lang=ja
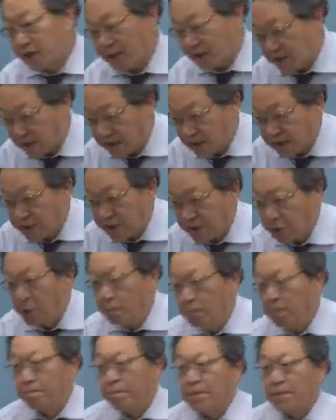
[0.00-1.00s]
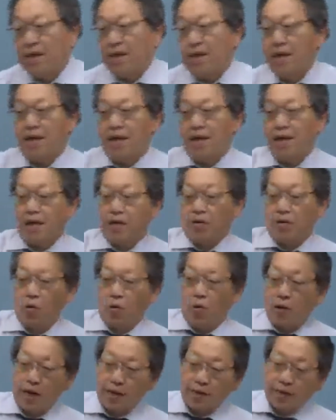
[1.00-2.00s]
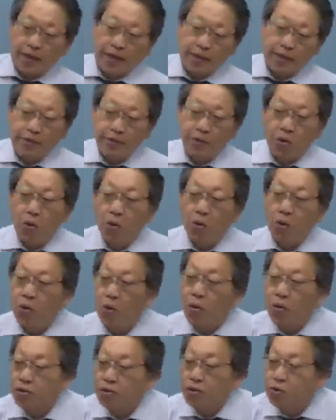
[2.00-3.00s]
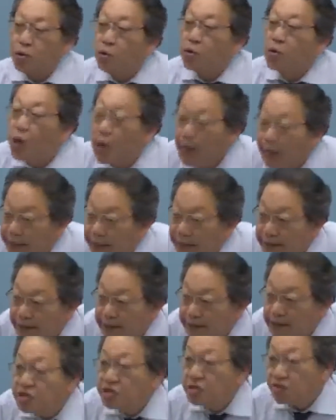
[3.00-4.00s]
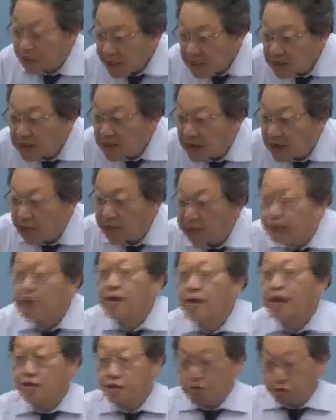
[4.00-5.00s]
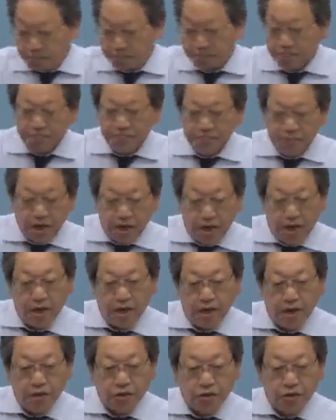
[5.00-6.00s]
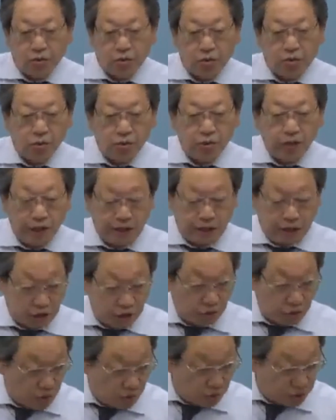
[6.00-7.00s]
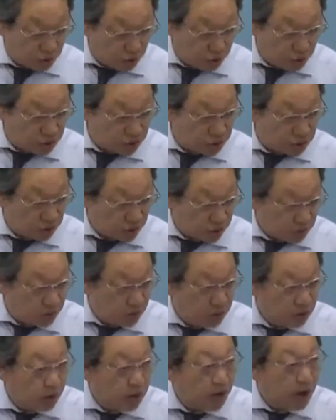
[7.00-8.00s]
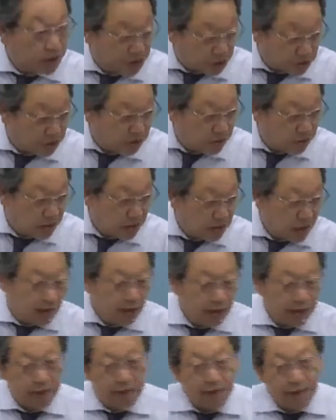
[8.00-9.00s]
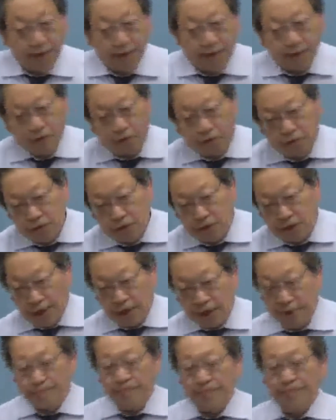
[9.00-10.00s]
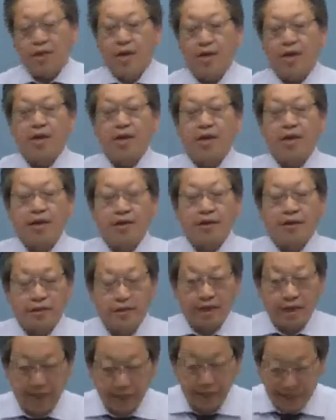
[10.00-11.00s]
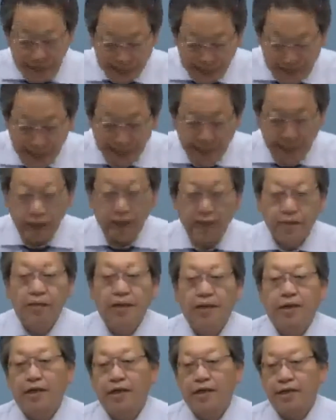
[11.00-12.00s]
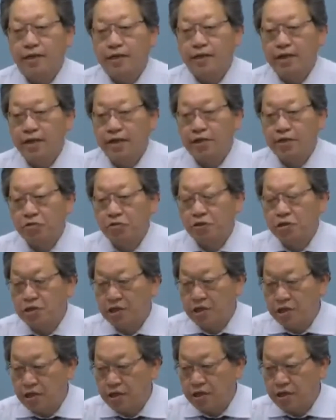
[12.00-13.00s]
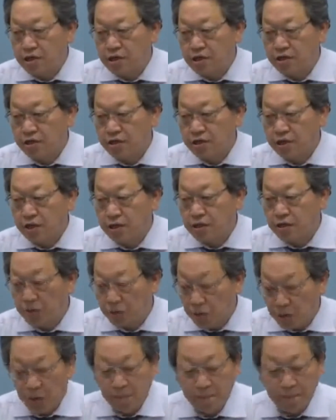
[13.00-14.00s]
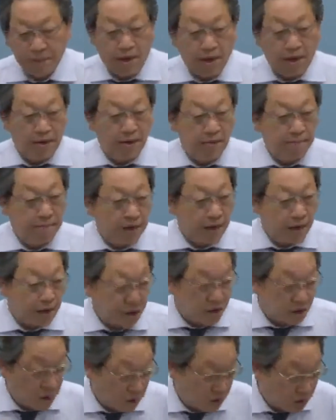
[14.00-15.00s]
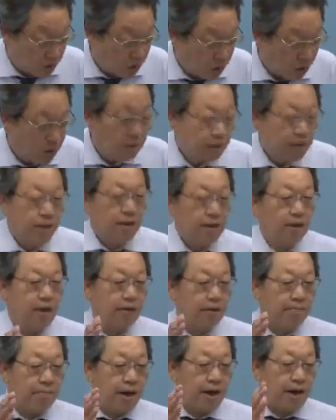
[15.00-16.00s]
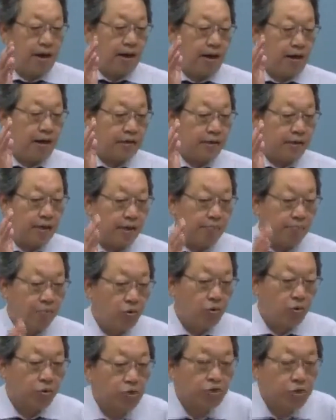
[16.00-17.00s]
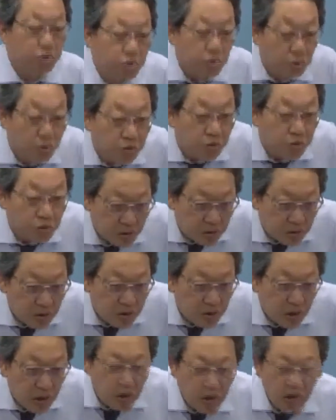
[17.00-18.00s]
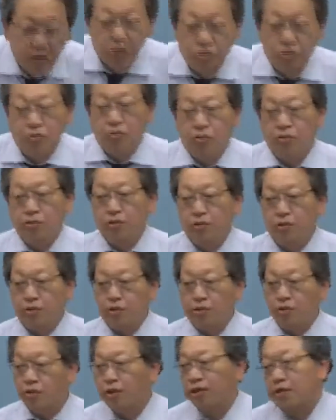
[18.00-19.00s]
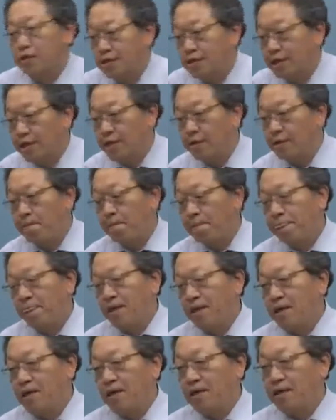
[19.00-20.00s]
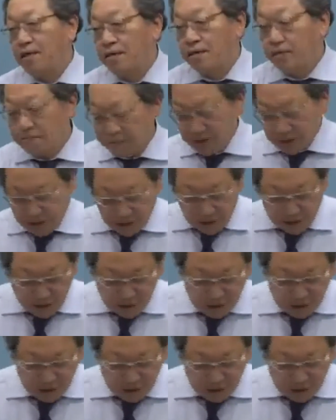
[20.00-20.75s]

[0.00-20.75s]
二段階の、え合格点への底上げですよね発展学習、えそこに相当する学習えー、年間通して、えー、全体に、えー、起立式試験の、えー、勉強を、えーまあ、サポートしようとする、えー、そういうのがですね、えー、昼町起